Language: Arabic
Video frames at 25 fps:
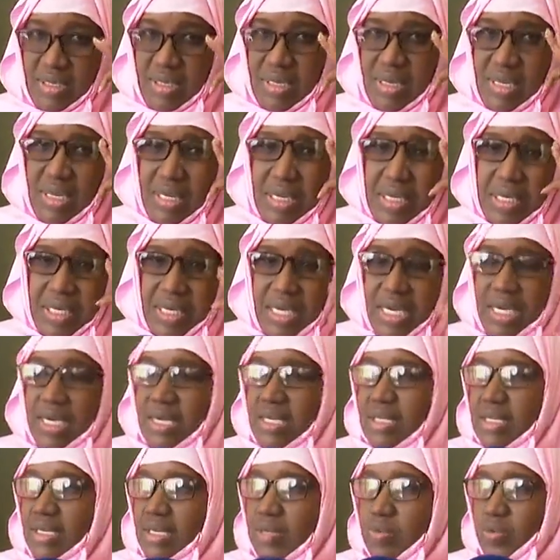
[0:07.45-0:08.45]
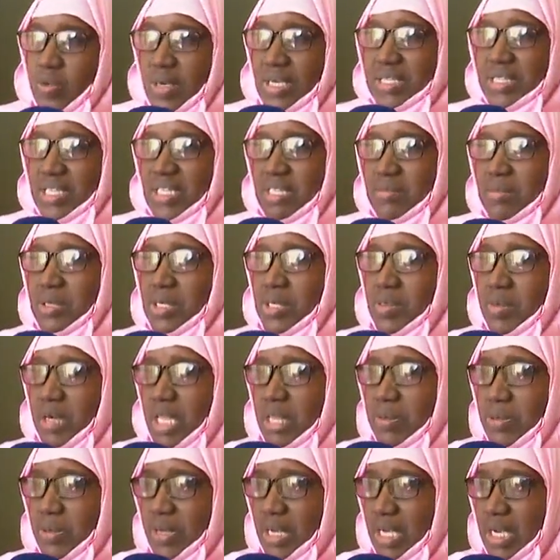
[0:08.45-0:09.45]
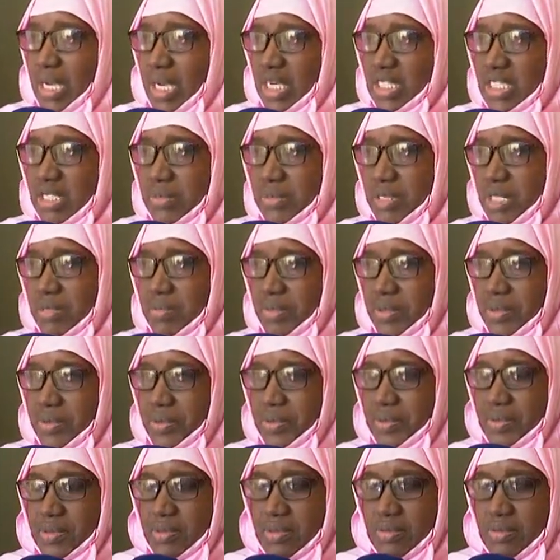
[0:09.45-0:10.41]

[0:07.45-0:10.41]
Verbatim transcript: انا قال لي مواطنه من الهواذي قال لي عشمت المولود